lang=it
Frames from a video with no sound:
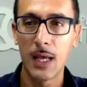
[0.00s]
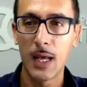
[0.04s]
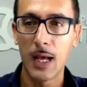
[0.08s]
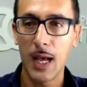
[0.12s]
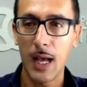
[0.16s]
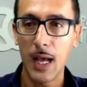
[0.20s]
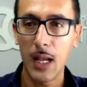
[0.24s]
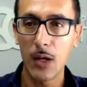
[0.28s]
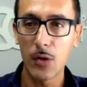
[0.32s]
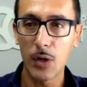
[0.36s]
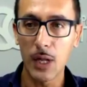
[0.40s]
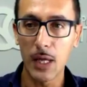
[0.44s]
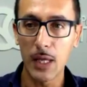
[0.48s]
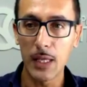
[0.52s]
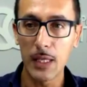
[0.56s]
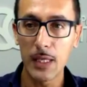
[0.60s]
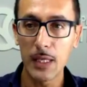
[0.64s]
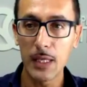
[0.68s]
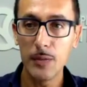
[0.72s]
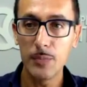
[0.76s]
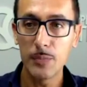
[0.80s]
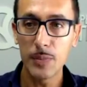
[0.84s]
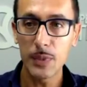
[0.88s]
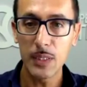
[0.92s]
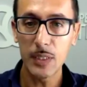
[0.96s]
Allora,
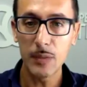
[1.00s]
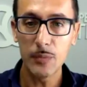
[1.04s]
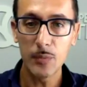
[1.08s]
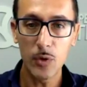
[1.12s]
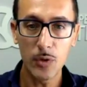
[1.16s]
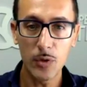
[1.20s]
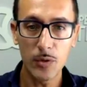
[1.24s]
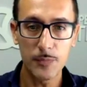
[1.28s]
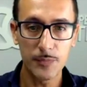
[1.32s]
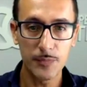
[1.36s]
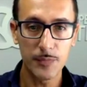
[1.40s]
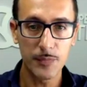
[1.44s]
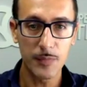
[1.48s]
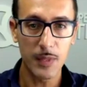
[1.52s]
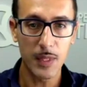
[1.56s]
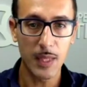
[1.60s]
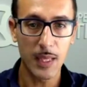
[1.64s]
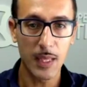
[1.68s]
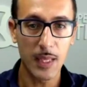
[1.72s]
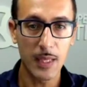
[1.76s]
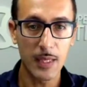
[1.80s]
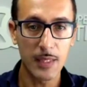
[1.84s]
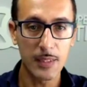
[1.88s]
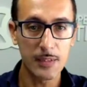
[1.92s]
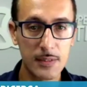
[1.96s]
il primo
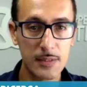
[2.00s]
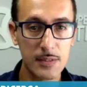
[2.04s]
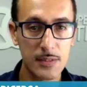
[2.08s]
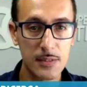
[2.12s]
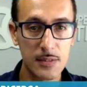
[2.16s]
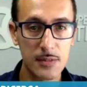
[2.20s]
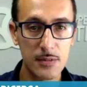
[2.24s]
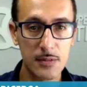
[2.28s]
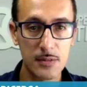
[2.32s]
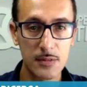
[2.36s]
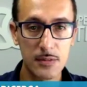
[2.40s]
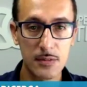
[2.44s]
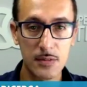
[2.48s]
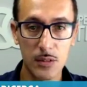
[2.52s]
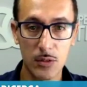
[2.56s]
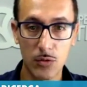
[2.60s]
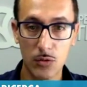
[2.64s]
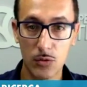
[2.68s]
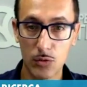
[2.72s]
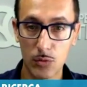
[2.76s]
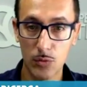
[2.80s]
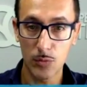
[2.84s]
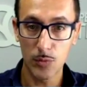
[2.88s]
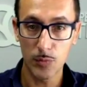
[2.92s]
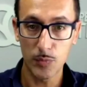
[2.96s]
è
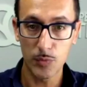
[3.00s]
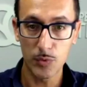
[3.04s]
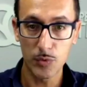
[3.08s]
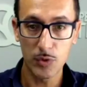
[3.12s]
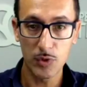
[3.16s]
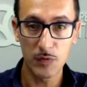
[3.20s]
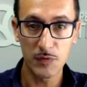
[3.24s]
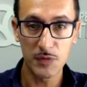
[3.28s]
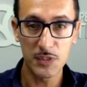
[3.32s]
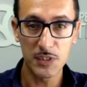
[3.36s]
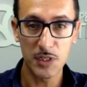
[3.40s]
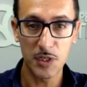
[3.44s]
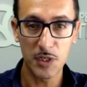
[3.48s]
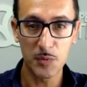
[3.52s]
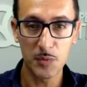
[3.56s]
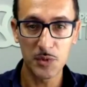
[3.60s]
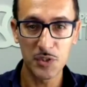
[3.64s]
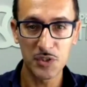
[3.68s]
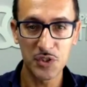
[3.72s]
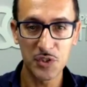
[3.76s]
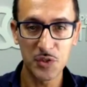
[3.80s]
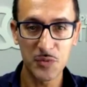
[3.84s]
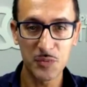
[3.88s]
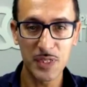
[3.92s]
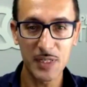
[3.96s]
secondo il mio punto di vista, come
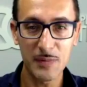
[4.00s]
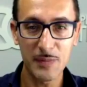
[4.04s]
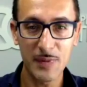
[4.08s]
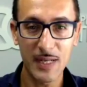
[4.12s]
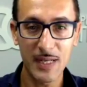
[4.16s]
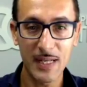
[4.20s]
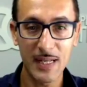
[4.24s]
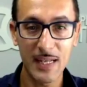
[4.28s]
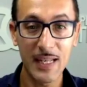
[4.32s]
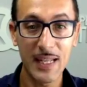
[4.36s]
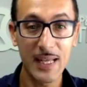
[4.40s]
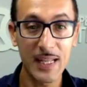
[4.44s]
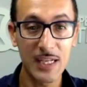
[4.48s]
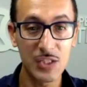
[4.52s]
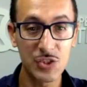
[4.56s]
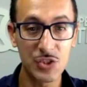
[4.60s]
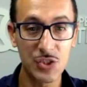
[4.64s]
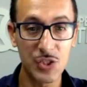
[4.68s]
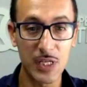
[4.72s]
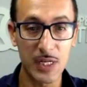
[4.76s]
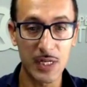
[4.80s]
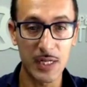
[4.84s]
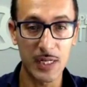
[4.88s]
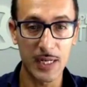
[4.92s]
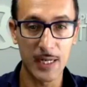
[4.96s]
dicevo prima, la
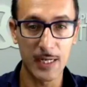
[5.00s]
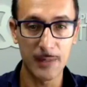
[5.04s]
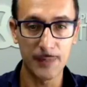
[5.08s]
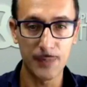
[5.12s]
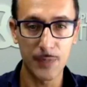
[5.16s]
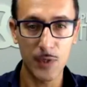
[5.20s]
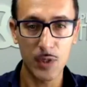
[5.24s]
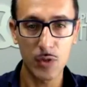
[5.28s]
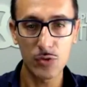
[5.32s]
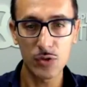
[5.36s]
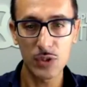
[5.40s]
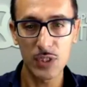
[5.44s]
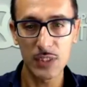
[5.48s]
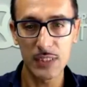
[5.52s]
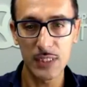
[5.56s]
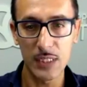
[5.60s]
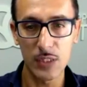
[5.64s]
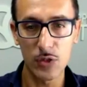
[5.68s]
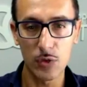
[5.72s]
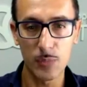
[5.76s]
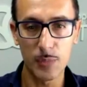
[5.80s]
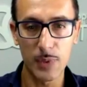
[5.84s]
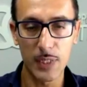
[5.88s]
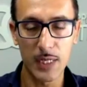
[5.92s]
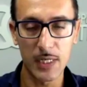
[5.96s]
ricerca. Cosa
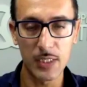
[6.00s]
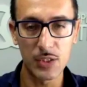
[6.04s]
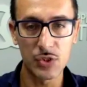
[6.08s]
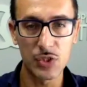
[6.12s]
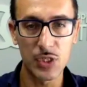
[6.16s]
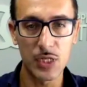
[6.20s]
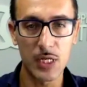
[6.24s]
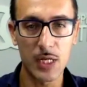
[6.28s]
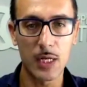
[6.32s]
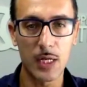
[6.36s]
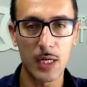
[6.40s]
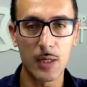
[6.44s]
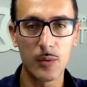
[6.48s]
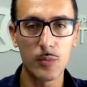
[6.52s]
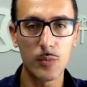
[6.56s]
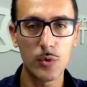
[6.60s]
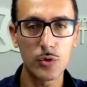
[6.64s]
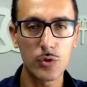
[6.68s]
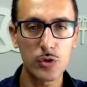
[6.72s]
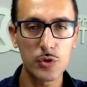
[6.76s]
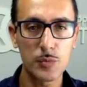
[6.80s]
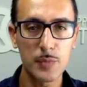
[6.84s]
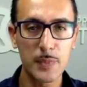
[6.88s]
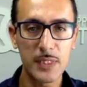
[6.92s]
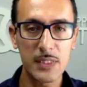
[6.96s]
intendo per la ricerca?
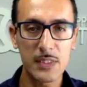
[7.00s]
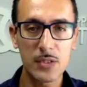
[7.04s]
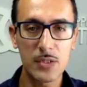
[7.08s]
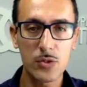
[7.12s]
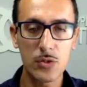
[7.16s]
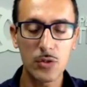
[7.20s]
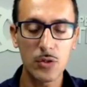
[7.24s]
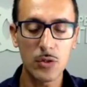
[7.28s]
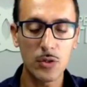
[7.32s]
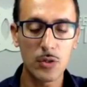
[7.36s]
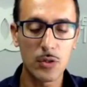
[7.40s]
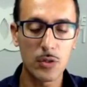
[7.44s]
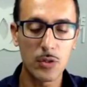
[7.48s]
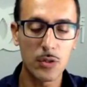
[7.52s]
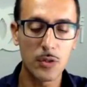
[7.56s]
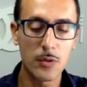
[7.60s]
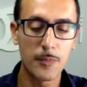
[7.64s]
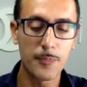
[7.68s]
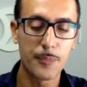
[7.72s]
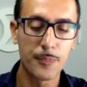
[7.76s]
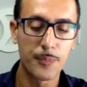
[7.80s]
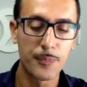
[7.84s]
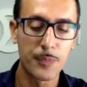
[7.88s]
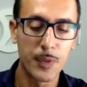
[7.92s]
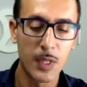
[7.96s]
Molto spesso oh,
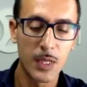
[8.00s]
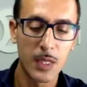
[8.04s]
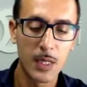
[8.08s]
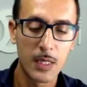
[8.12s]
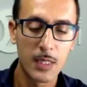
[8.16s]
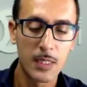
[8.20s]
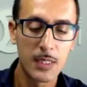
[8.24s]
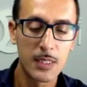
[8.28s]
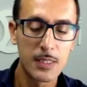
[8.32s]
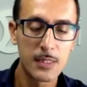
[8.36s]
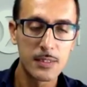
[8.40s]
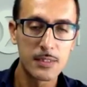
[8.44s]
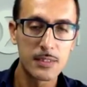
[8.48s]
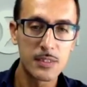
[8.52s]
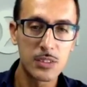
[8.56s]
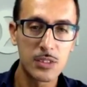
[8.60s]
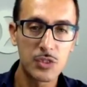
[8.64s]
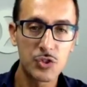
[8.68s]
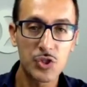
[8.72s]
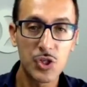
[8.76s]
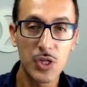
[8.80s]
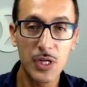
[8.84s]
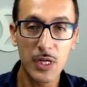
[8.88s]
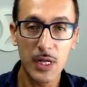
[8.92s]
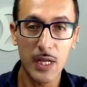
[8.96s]
si
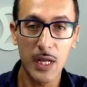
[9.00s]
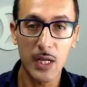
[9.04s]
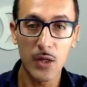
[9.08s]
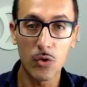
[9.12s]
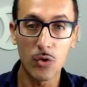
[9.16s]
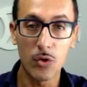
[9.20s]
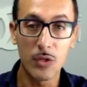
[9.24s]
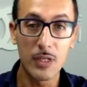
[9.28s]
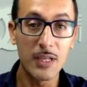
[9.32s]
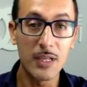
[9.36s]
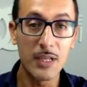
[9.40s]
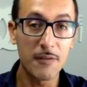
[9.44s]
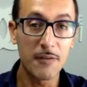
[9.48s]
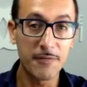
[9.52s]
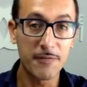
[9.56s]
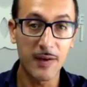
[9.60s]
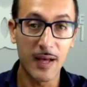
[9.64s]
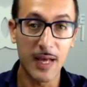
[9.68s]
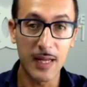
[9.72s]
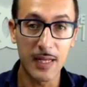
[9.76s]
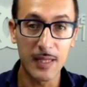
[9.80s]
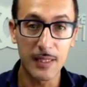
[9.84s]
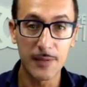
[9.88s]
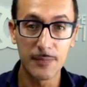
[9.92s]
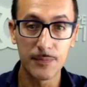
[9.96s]
cercano gli
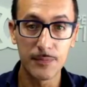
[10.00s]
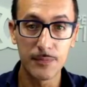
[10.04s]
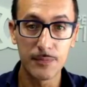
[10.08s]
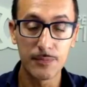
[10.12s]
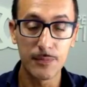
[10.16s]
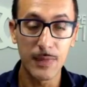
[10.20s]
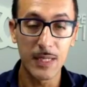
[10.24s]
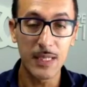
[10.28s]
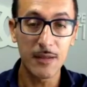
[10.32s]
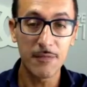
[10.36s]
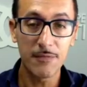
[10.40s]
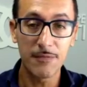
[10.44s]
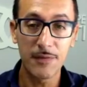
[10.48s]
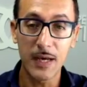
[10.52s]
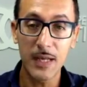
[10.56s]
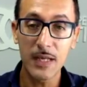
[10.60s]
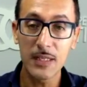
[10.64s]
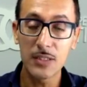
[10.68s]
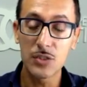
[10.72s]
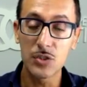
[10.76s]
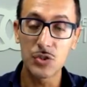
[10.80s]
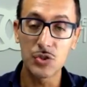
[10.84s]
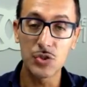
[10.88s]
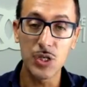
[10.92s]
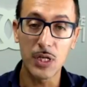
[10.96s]
affari, ma gli affari
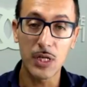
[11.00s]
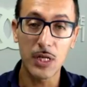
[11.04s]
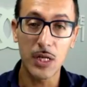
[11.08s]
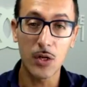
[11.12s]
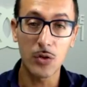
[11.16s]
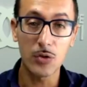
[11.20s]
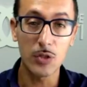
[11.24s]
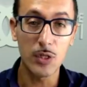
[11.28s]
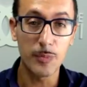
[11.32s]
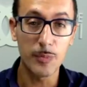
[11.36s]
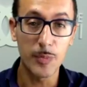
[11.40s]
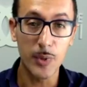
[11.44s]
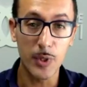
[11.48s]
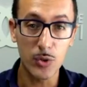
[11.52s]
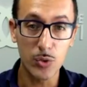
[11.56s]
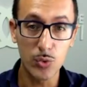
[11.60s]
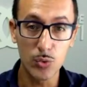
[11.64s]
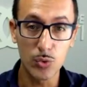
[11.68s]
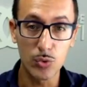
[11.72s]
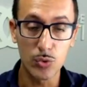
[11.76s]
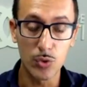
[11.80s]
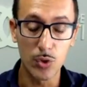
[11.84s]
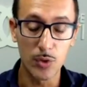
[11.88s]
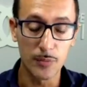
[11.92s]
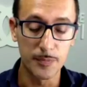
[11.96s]
si cercano
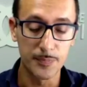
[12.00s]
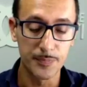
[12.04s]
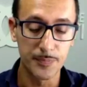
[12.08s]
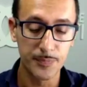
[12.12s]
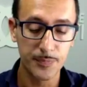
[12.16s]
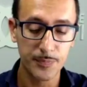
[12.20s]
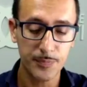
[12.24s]
dappertutto.